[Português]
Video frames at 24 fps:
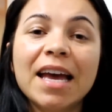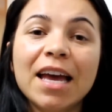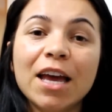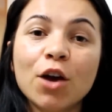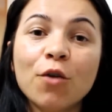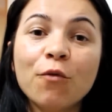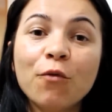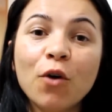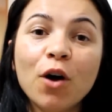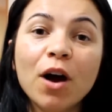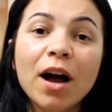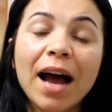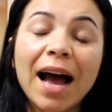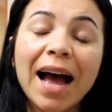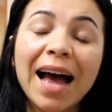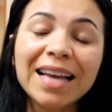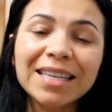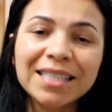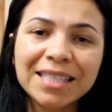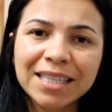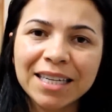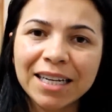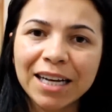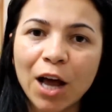Eu vou
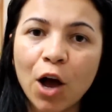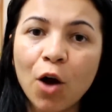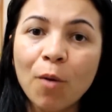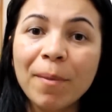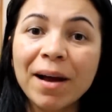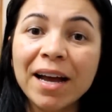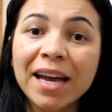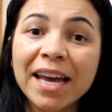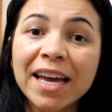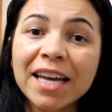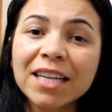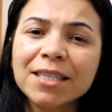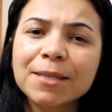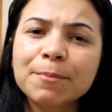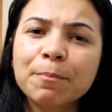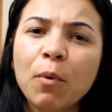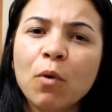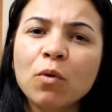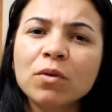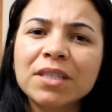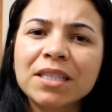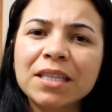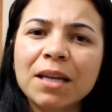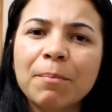assinar uma
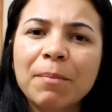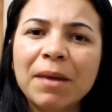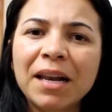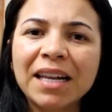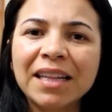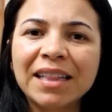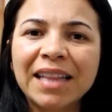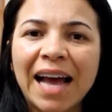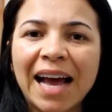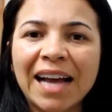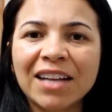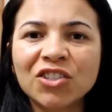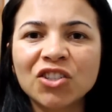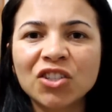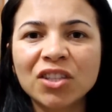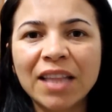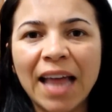responsabilidade